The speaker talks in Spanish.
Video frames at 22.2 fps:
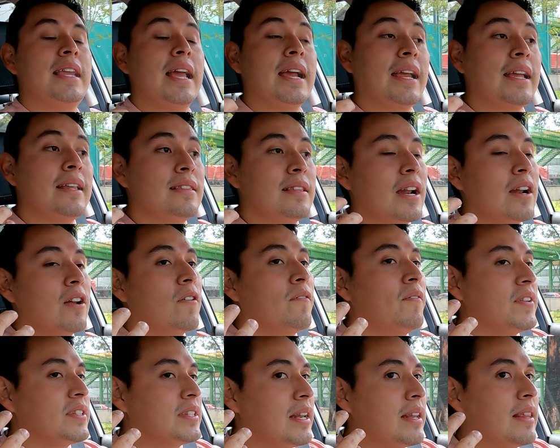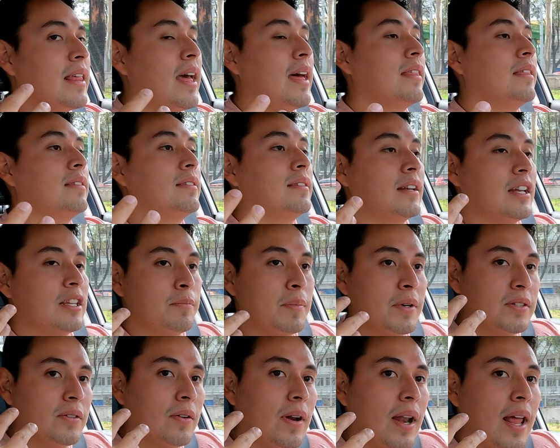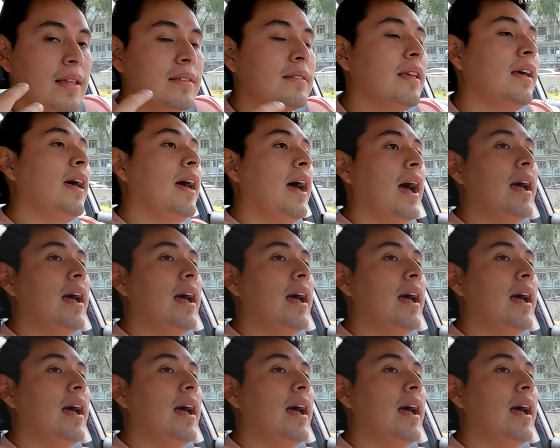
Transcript: ya que entran con facilidad tres personas